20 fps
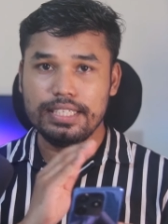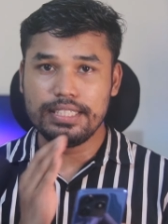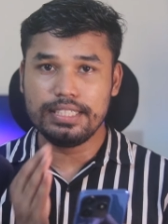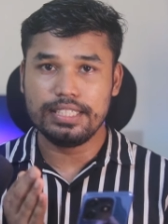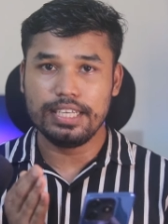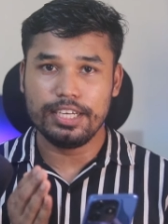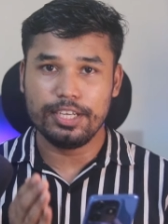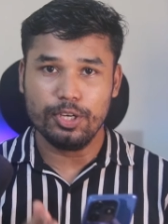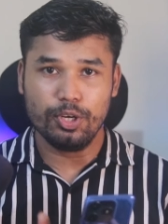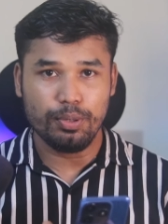
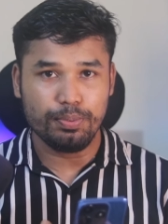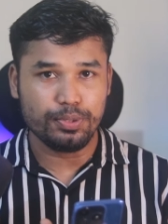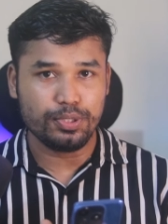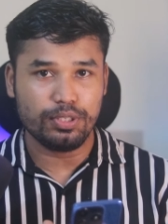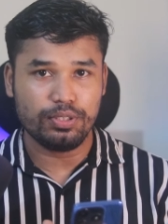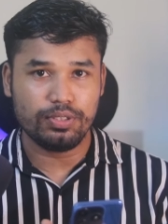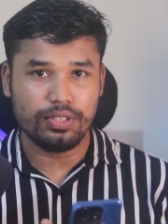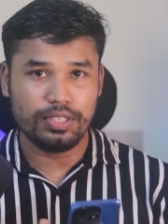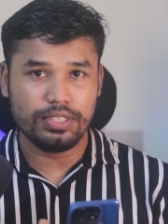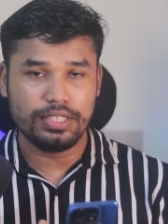স্টারের
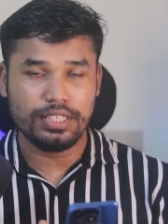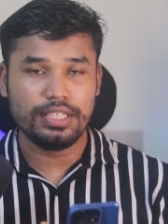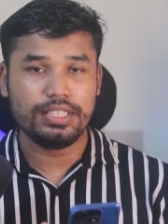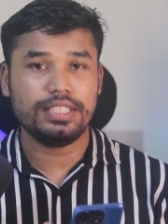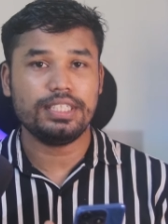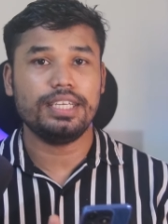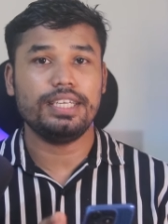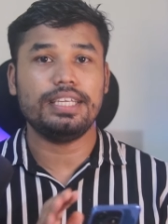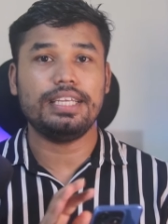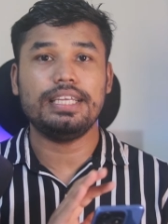অপশন রয়েছে
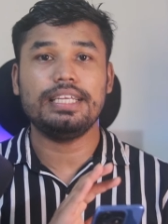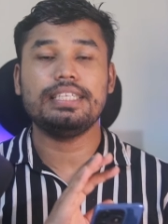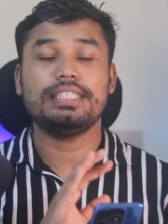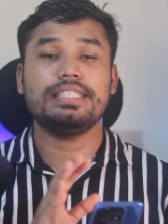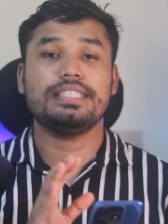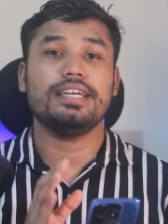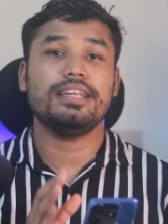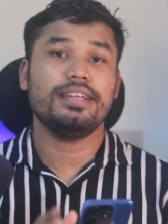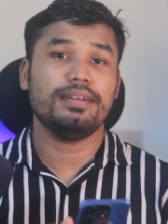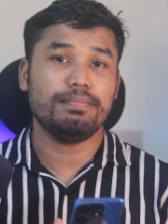সেই
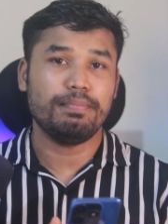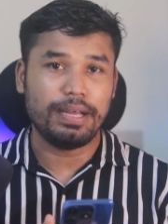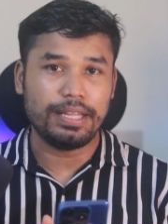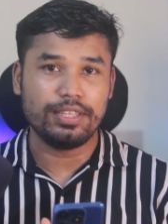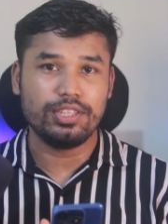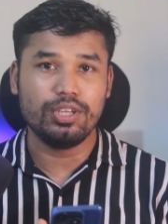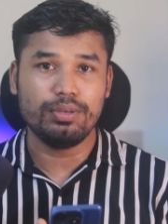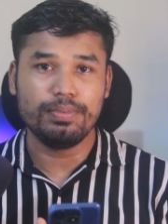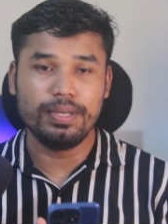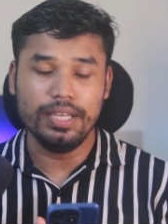স্টারের
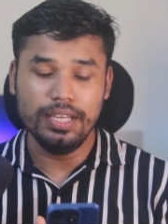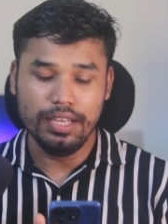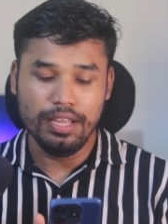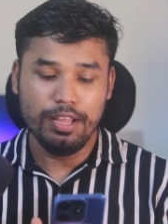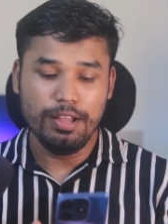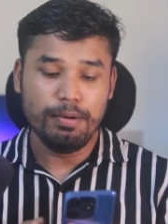মাধ্যমে